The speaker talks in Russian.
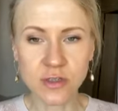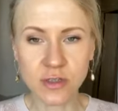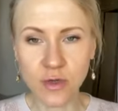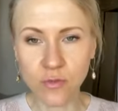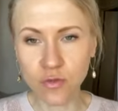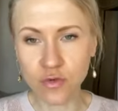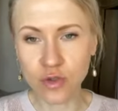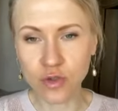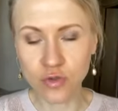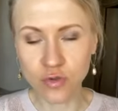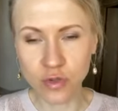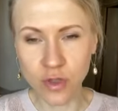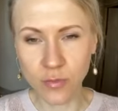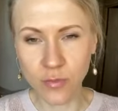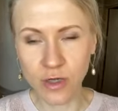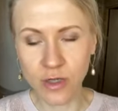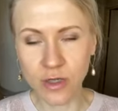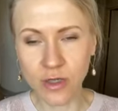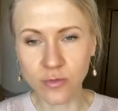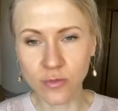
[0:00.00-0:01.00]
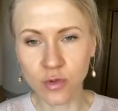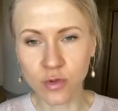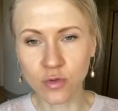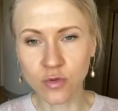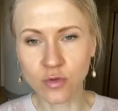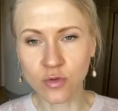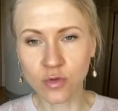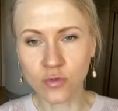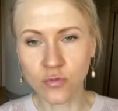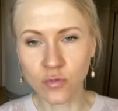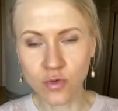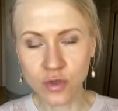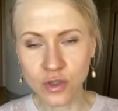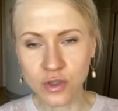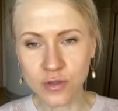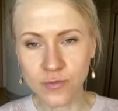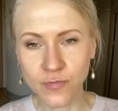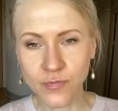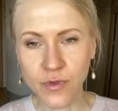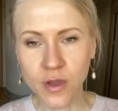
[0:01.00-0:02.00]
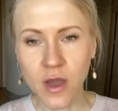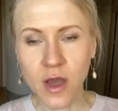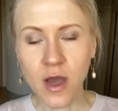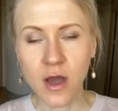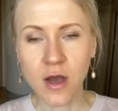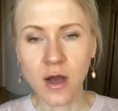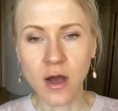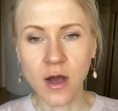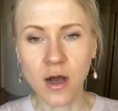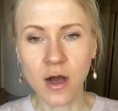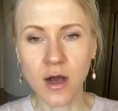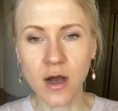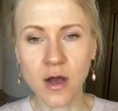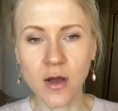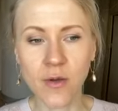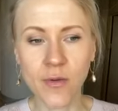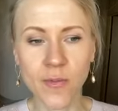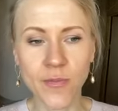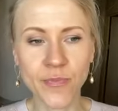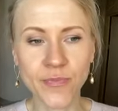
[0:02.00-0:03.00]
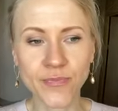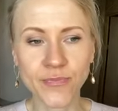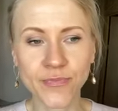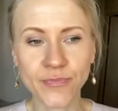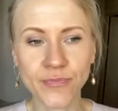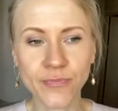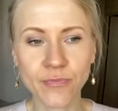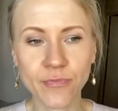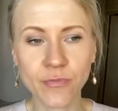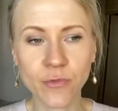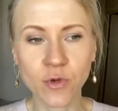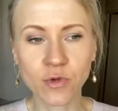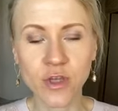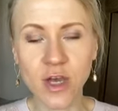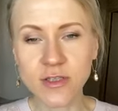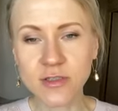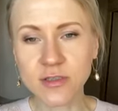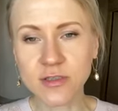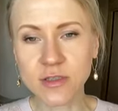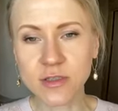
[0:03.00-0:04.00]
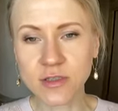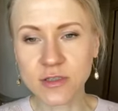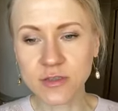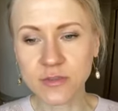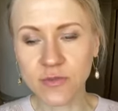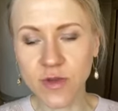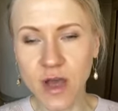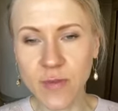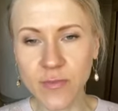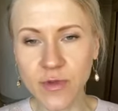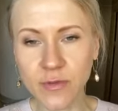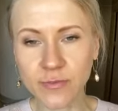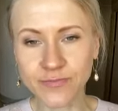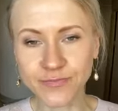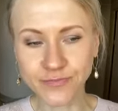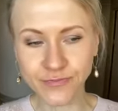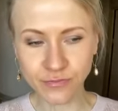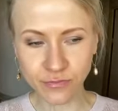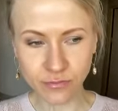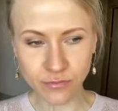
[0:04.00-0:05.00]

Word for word: от того, что нам рекомендует ВОЗ, а, у нас с вами